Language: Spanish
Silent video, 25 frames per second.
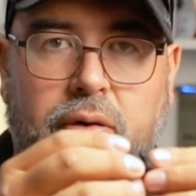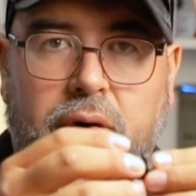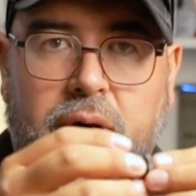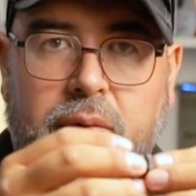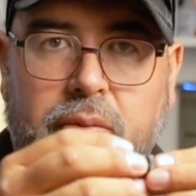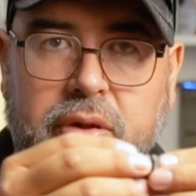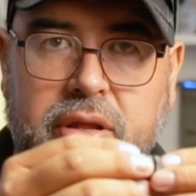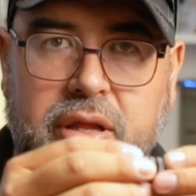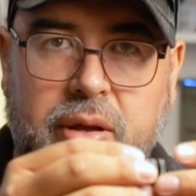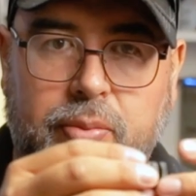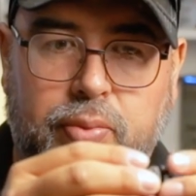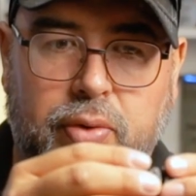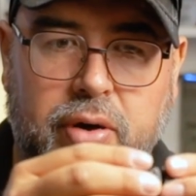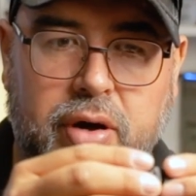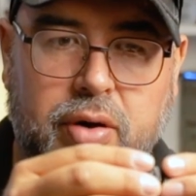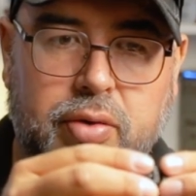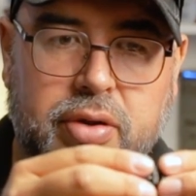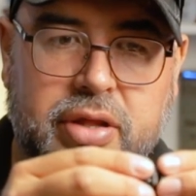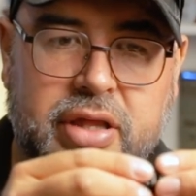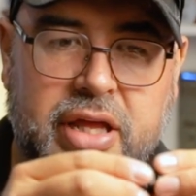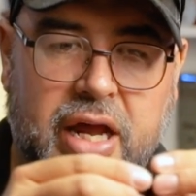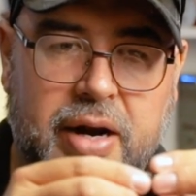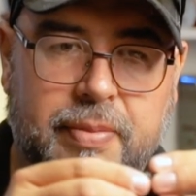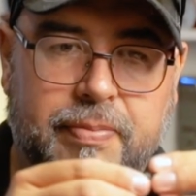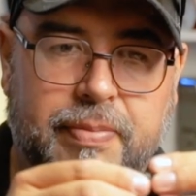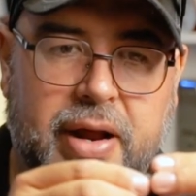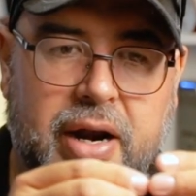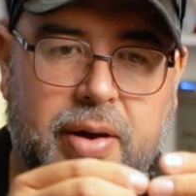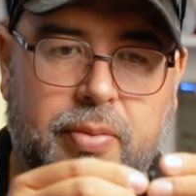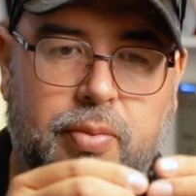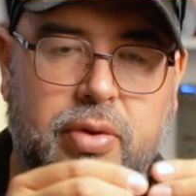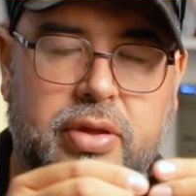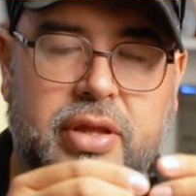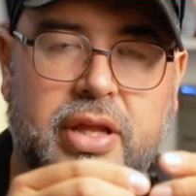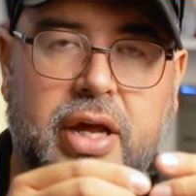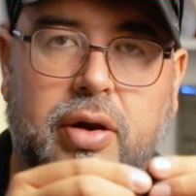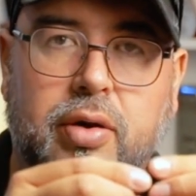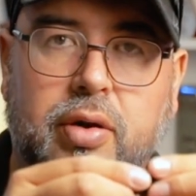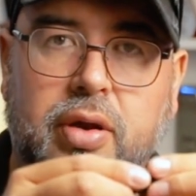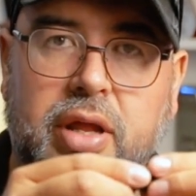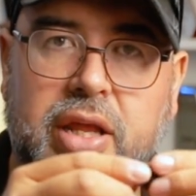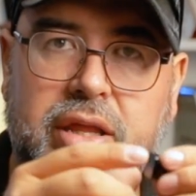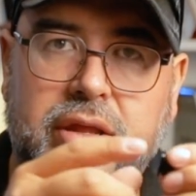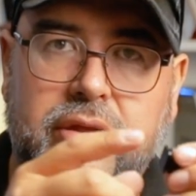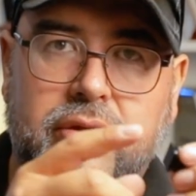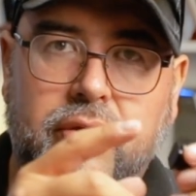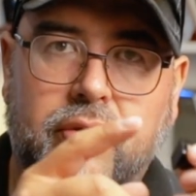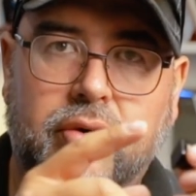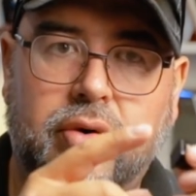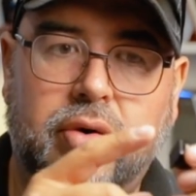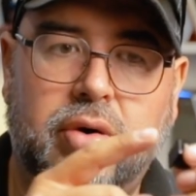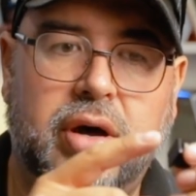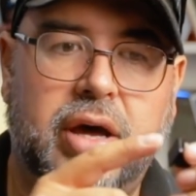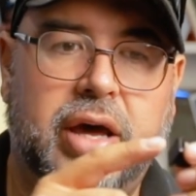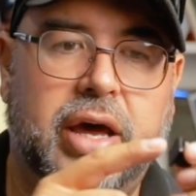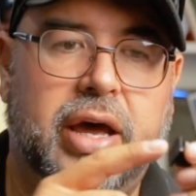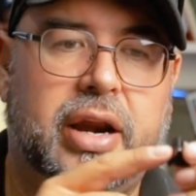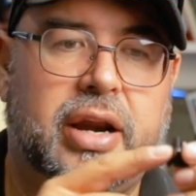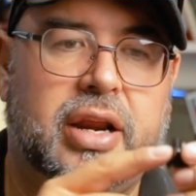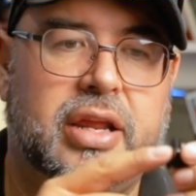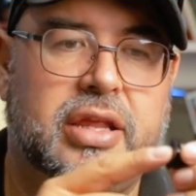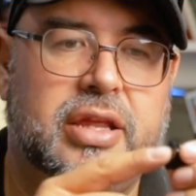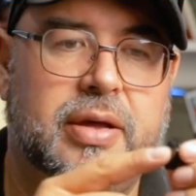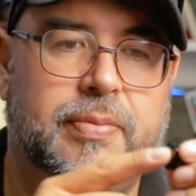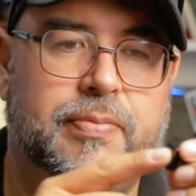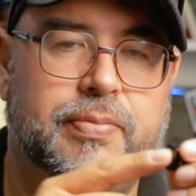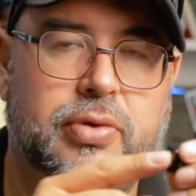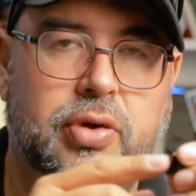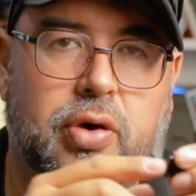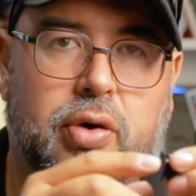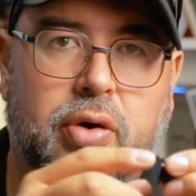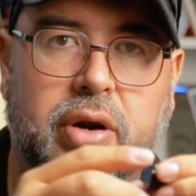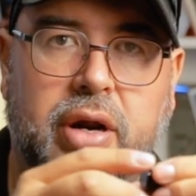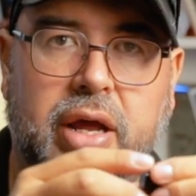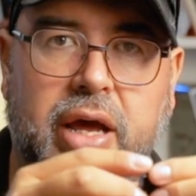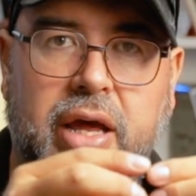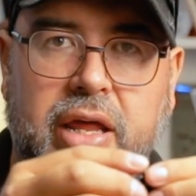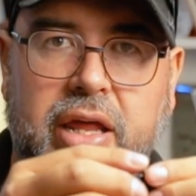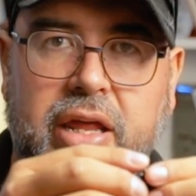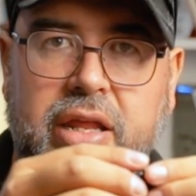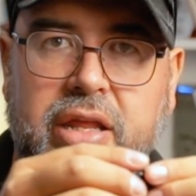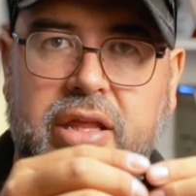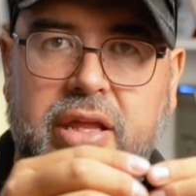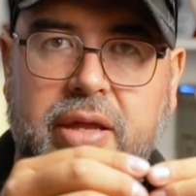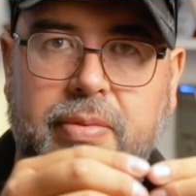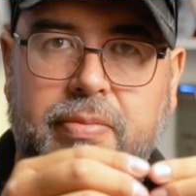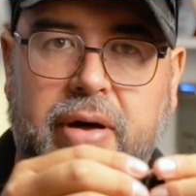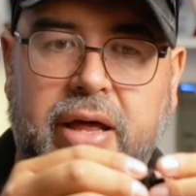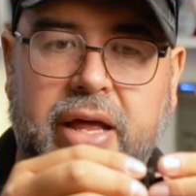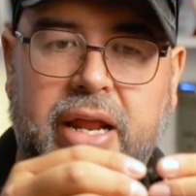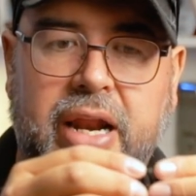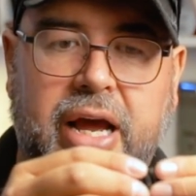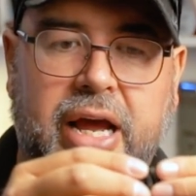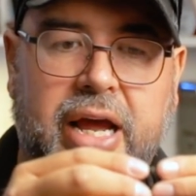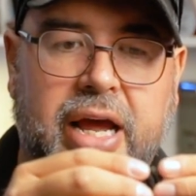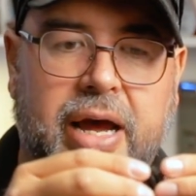lo vamos a poder usar para montar nuestro eh, receptor encima de la